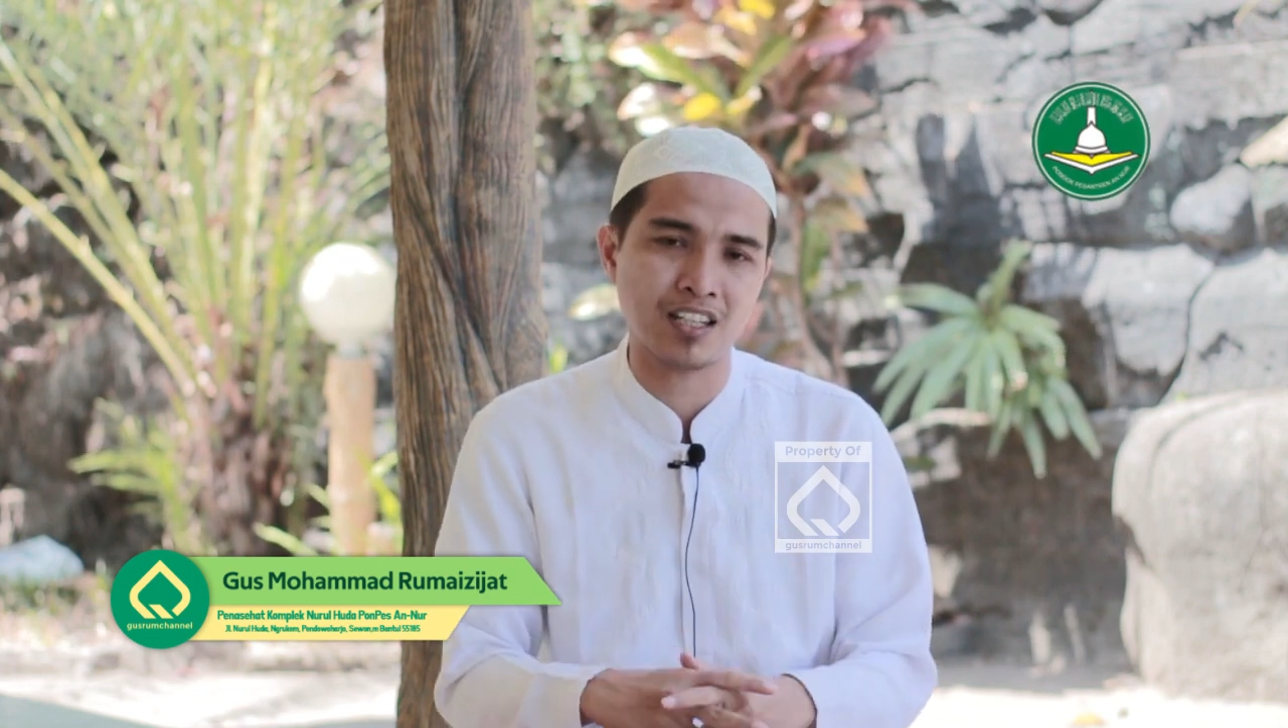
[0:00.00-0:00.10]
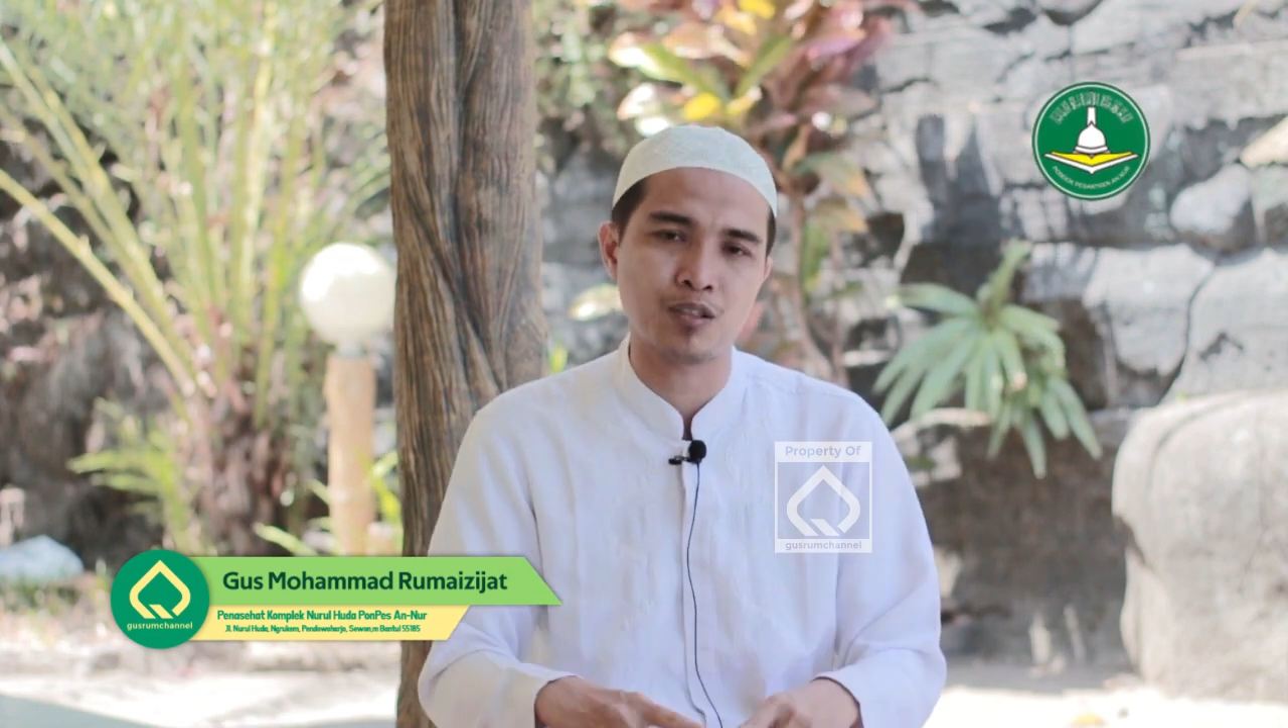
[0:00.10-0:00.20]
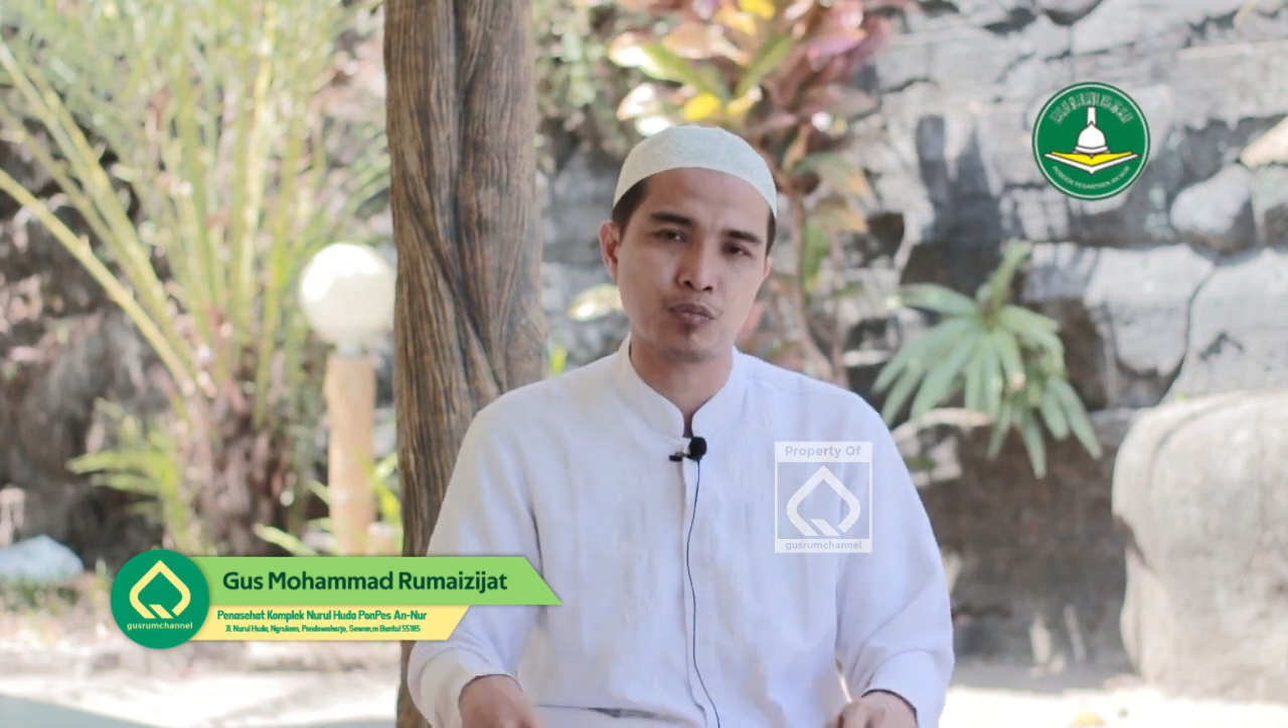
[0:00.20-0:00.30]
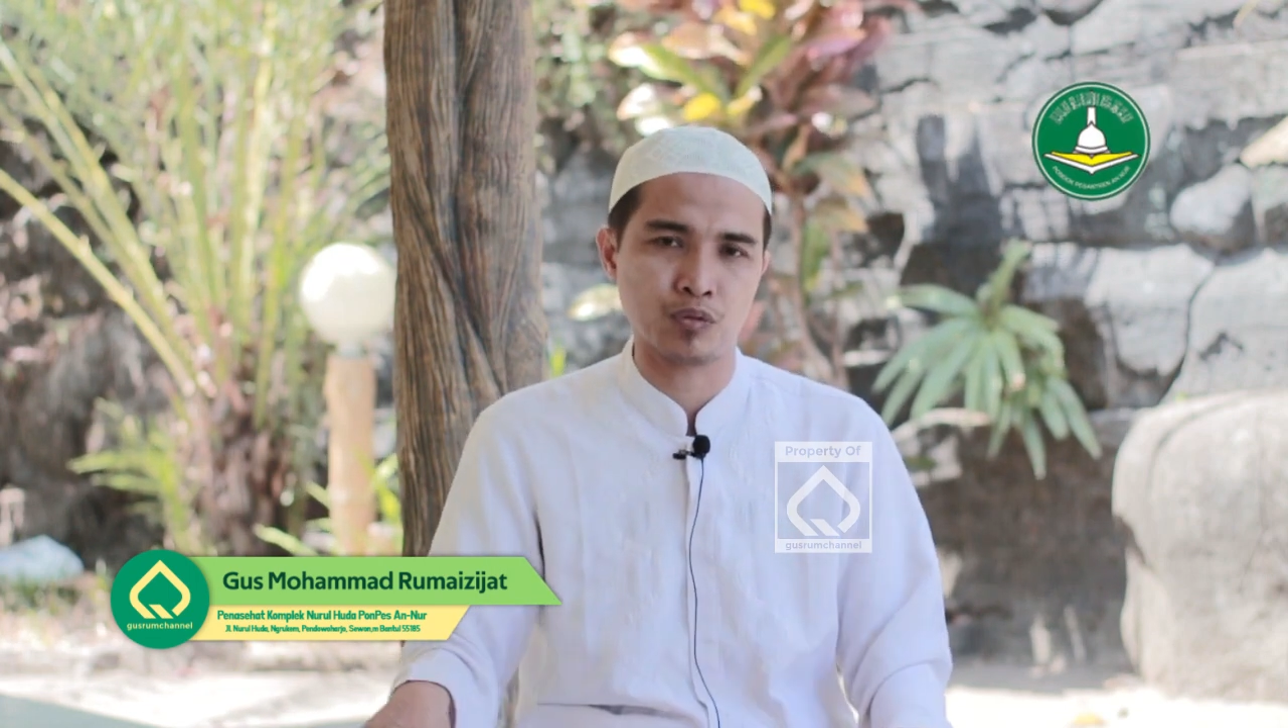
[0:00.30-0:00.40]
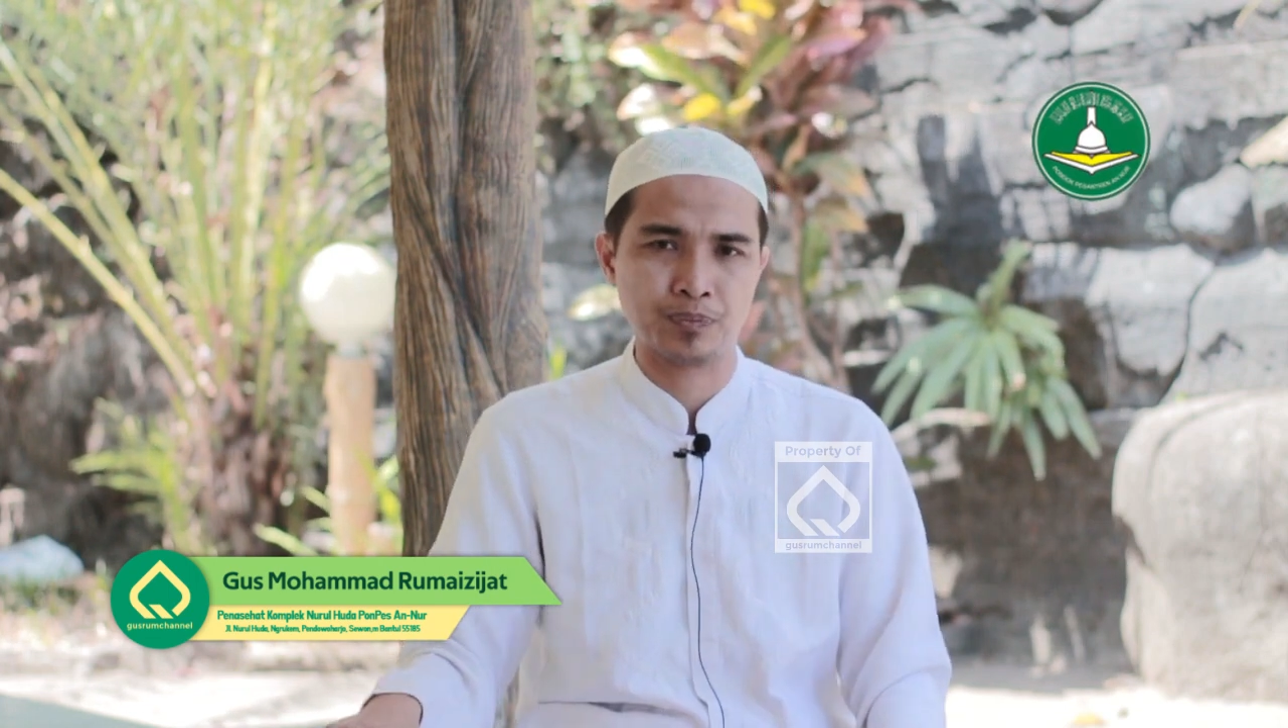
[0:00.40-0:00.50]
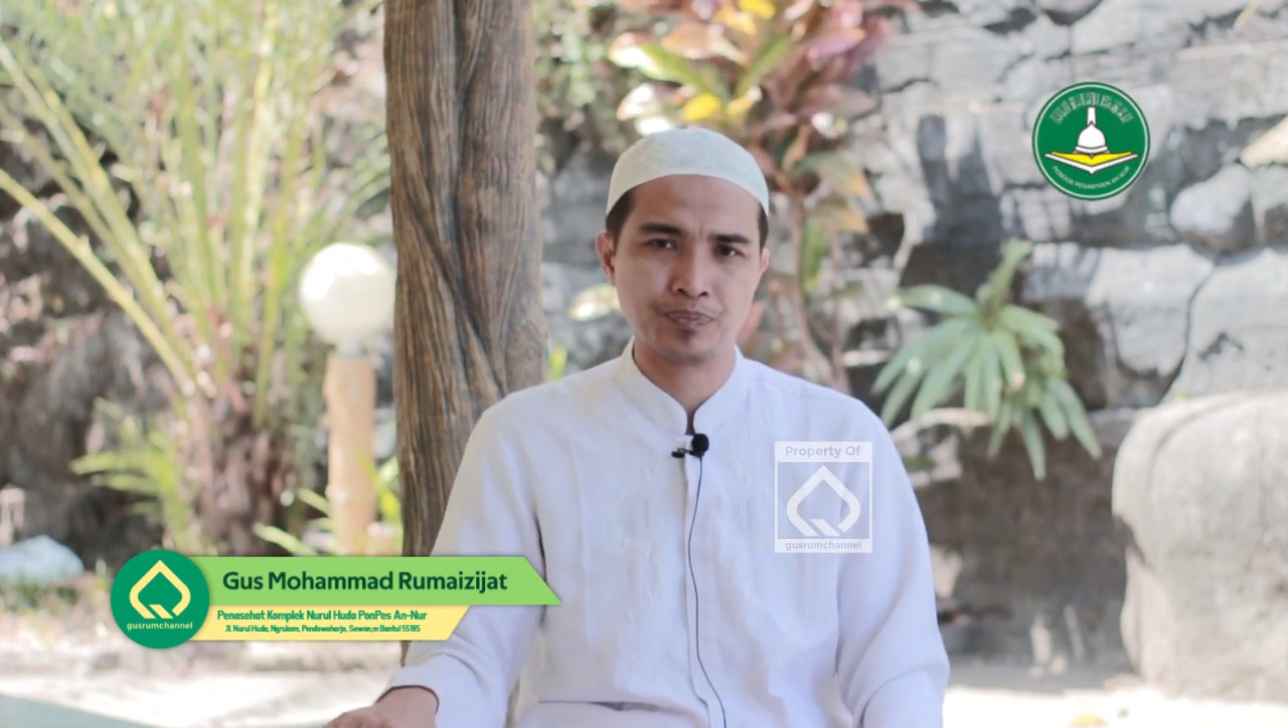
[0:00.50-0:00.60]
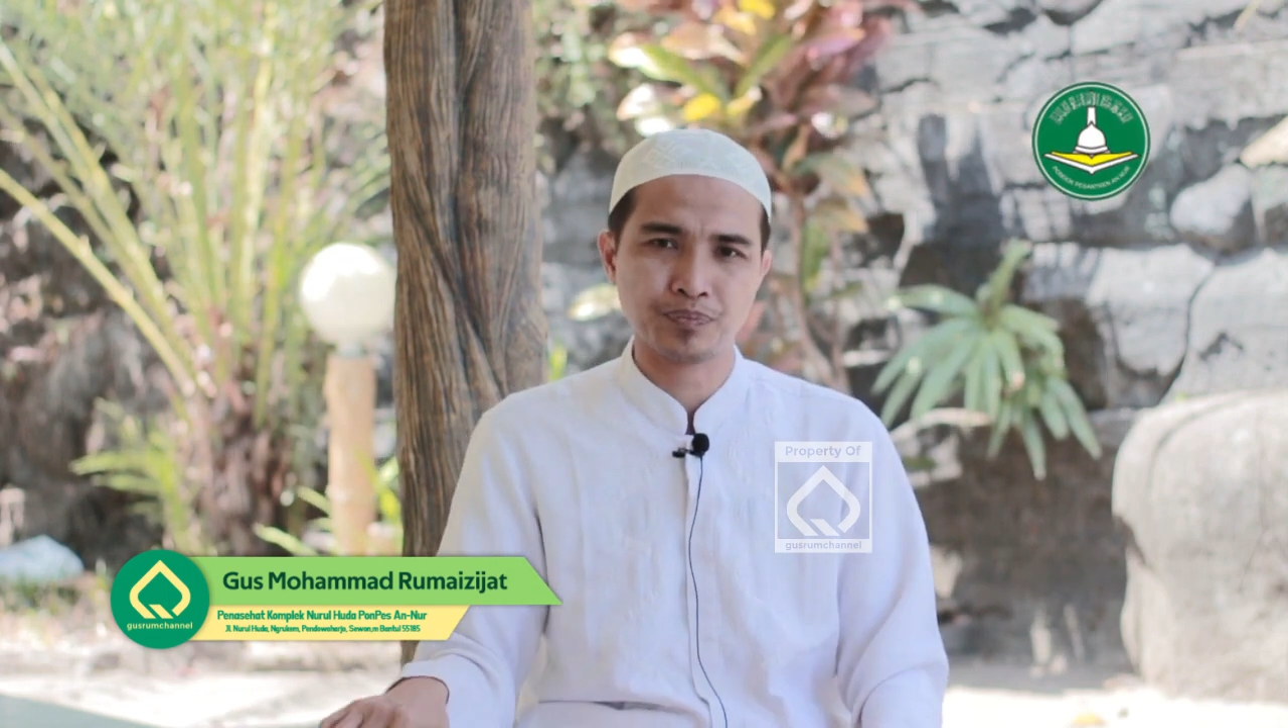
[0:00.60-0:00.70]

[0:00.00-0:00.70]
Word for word: ilmu.